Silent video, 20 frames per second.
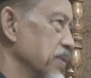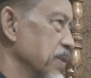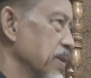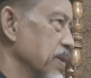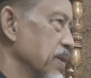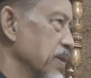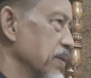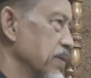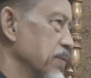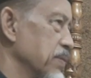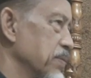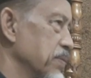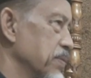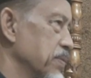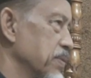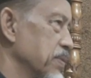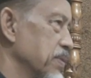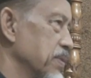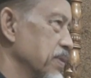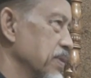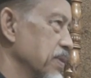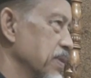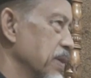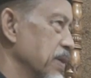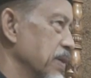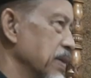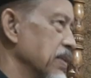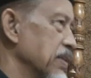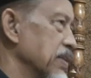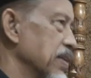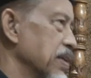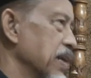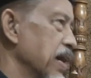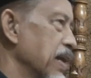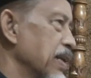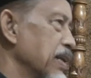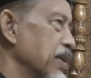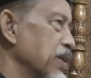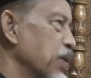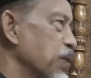ya. jadi kita
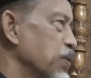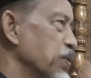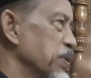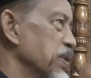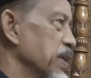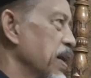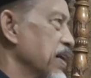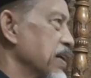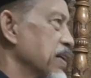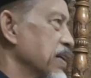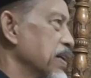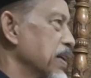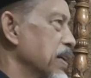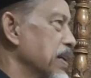jalin kontak